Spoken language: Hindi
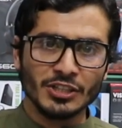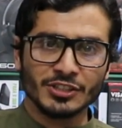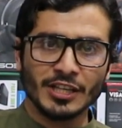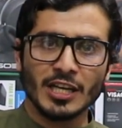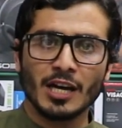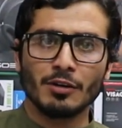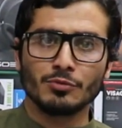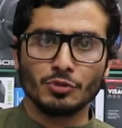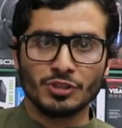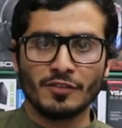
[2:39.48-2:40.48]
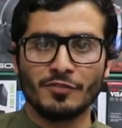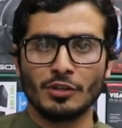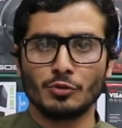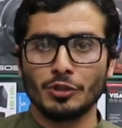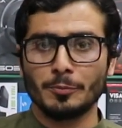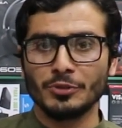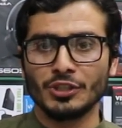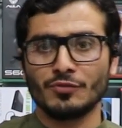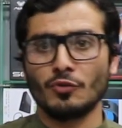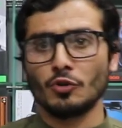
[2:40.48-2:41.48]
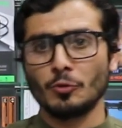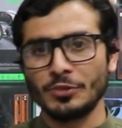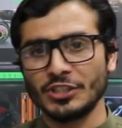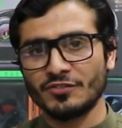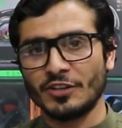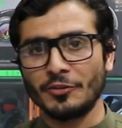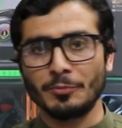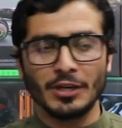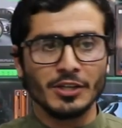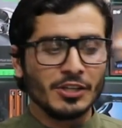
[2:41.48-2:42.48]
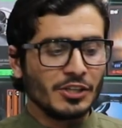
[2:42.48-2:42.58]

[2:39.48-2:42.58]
इसके अलावा दूसरा फ़र्क जो है पी एस फोर और पी एस फाइव में